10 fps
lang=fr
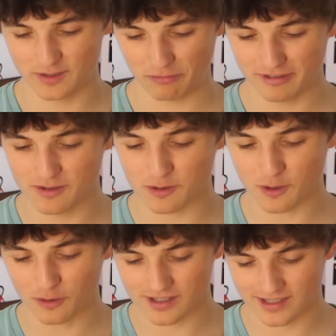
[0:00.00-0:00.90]
son
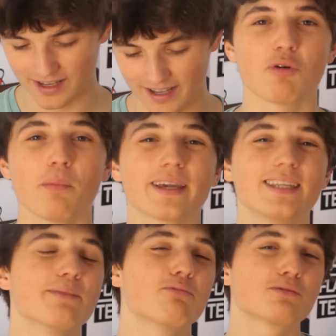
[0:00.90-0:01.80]
innocence, pour pas qu'il
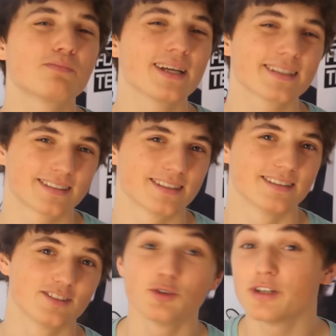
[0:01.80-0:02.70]
dépose plainte.
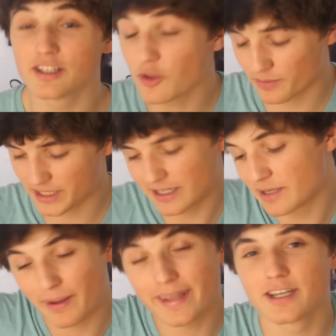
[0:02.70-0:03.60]
Je, j'ai
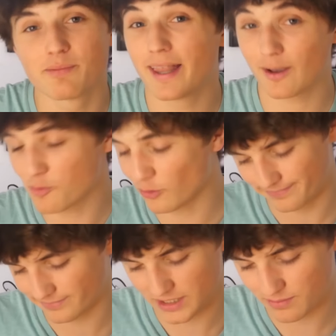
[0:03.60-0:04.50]
pas d'argument.
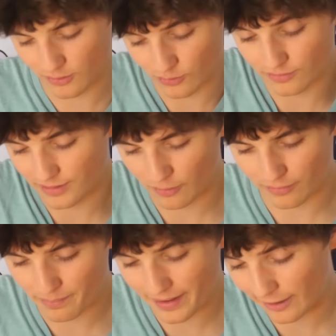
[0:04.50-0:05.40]
On,
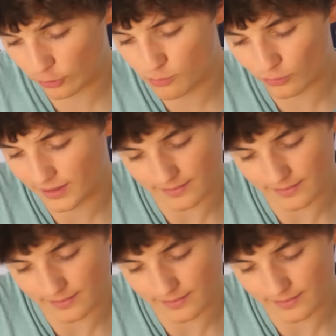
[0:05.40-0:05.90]
va pas argumenter.